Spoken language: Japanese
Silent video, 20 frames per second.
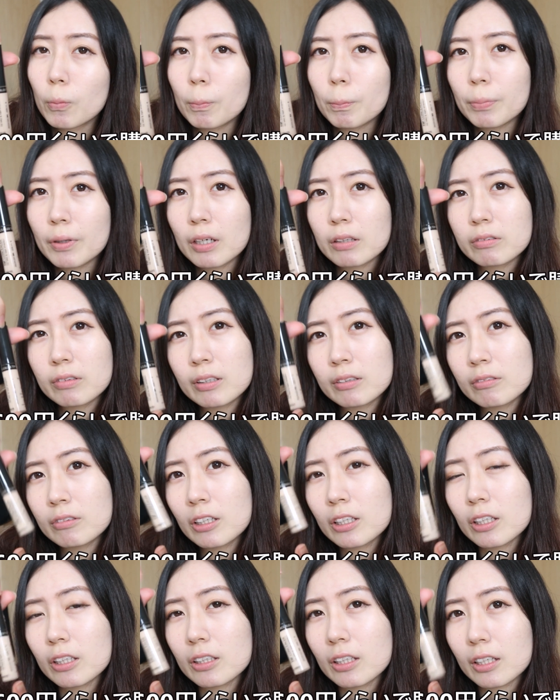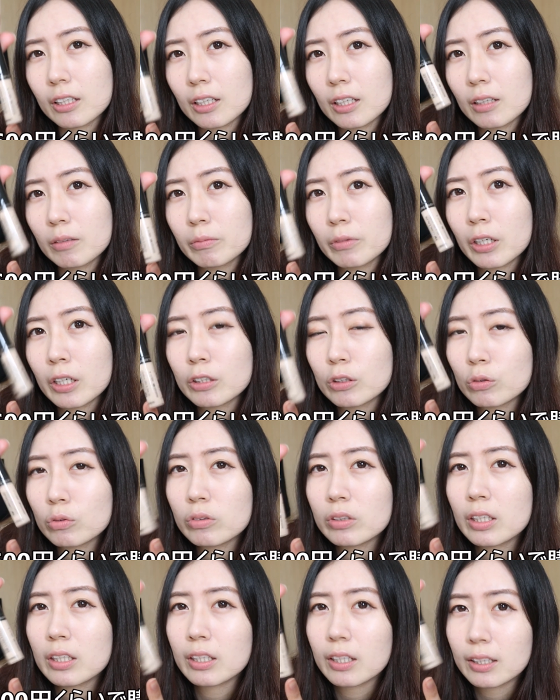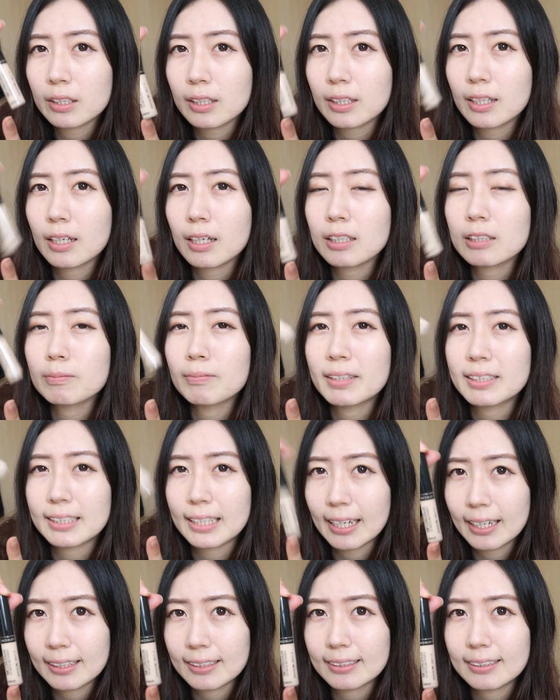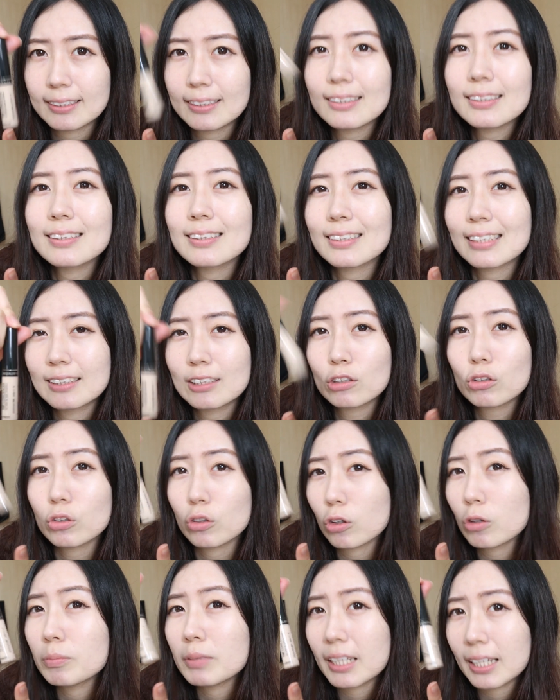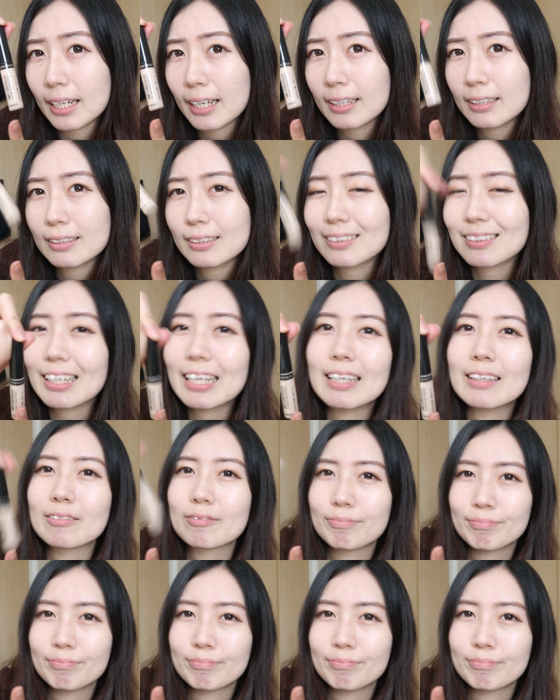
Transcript: 600円くらいだったっけ、なんかそんくらいで買った気がします。はい、次、送料込みでね。次、